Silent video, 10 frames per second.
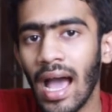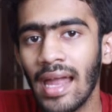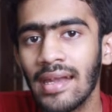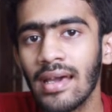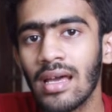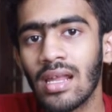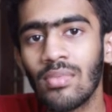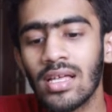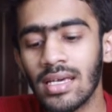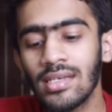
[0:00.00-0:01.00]
அண்ட்
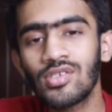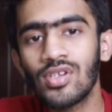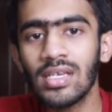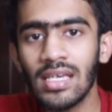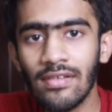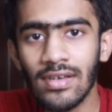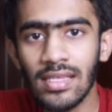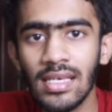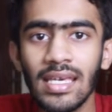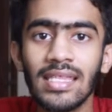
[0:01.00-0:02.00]
நம்மளுக்கு ஸ்ட்ரிங்கை
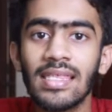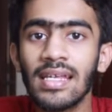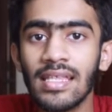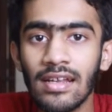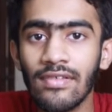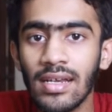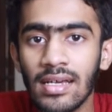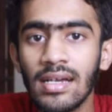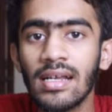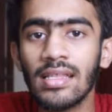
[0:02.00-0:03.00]
வந்து எத்தனை தடவை
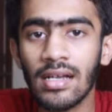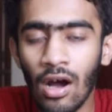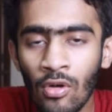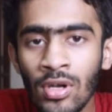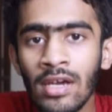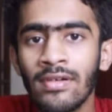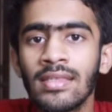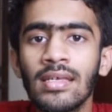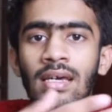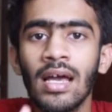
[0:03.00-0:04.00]
இருக்குங்கிறத கவுண்ட்டை
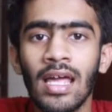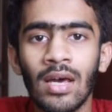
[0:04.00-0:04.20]
வந்து